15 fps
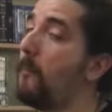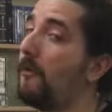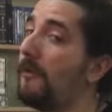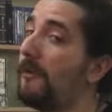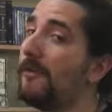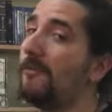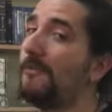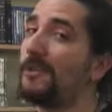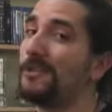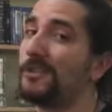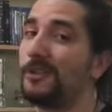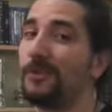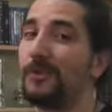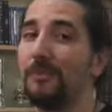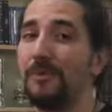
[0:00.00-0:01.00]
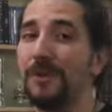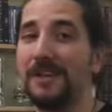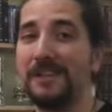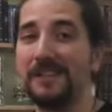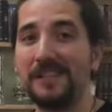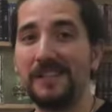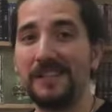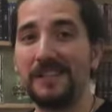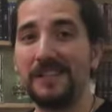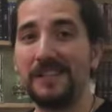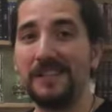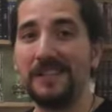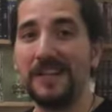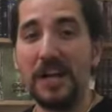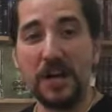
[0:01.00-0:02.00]
Eh bah, ben, ça tombe bien, ça.
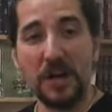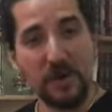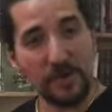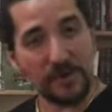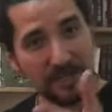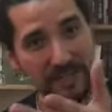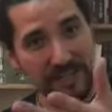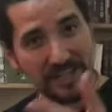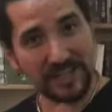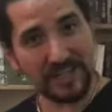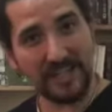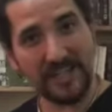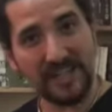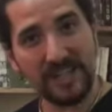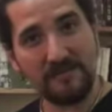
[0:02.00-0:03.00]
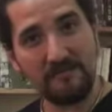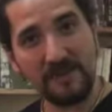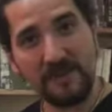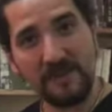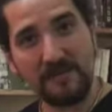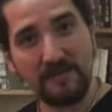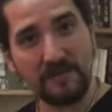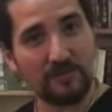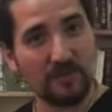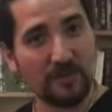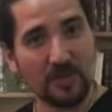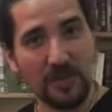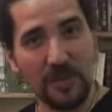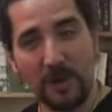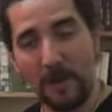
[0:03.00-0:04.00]
On cherche un gamin dans ton
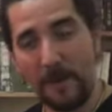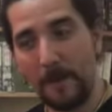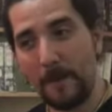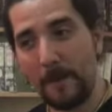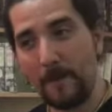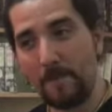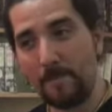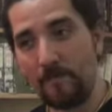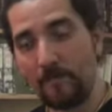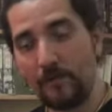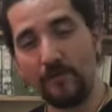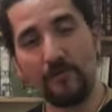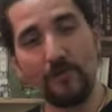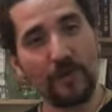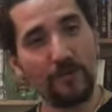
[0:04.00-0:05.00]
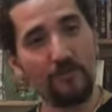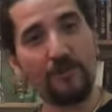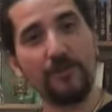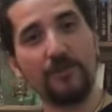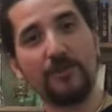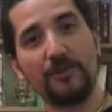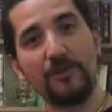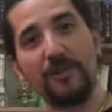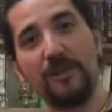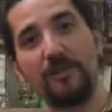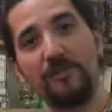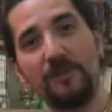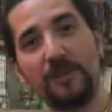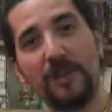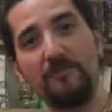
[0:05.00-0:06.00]
genre. On voudrait le présenter à
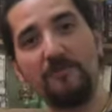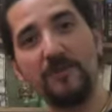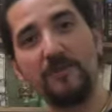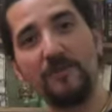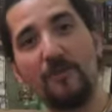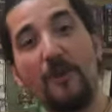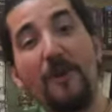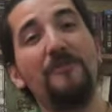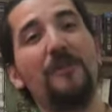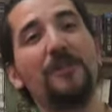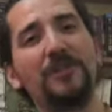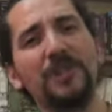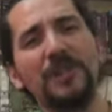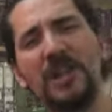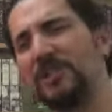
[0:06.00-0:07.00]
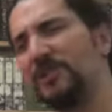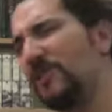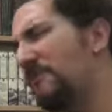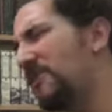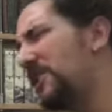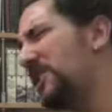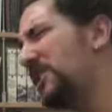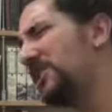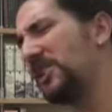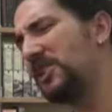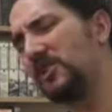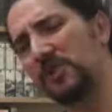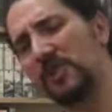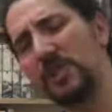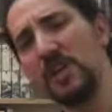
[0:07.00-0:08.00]
notre ami, le roi Vortigern. Tu vois, il est très
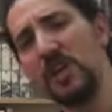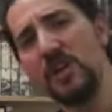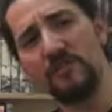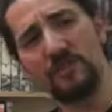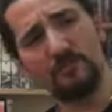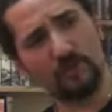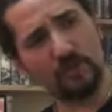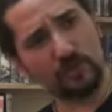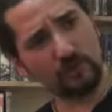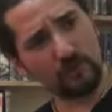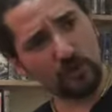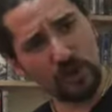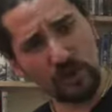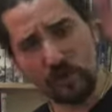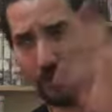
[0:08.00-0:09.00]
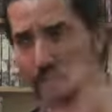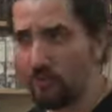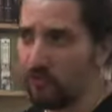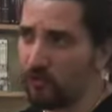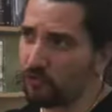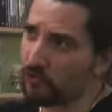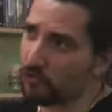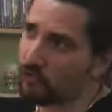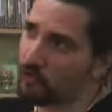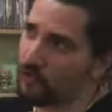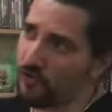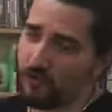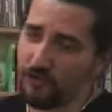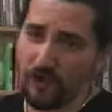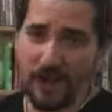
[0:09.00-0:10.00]
gentil. Il va te montrer son château, son
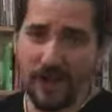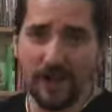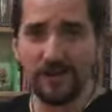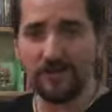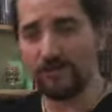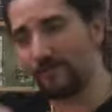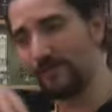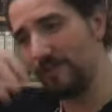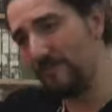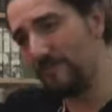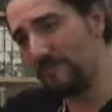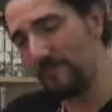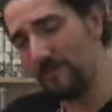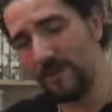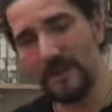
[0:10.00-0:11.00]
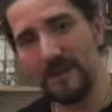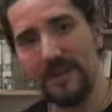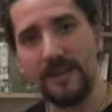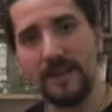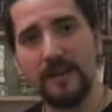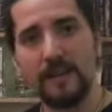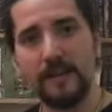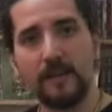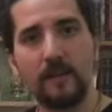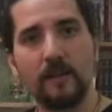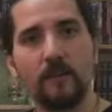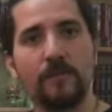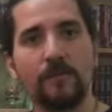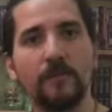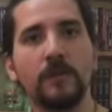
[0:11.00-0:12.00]
cheval, son épée. Là,
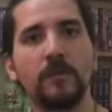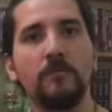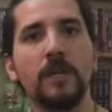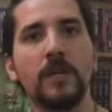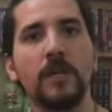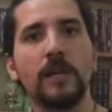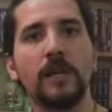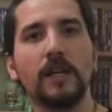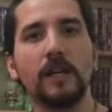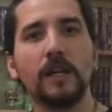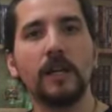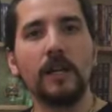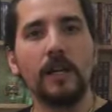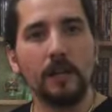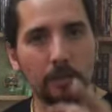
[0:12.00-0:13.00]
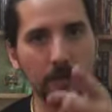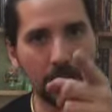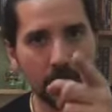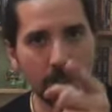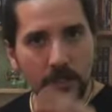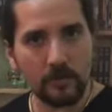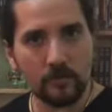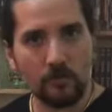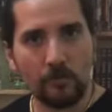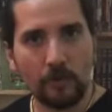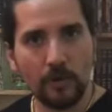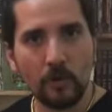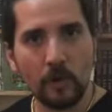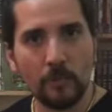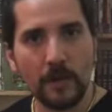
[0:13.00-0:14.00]
l'enfant s'est mis à rire, mais d'un rire qu'ont pas
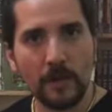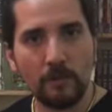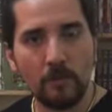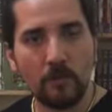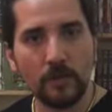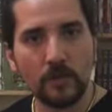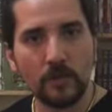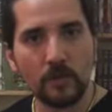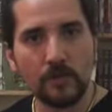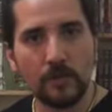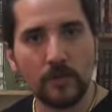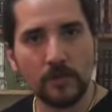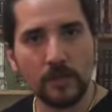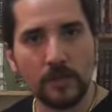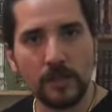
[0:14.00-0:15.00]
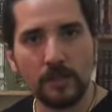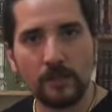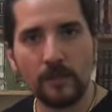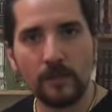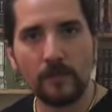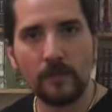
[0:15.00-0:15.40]
normalement les enfants de 7 ans.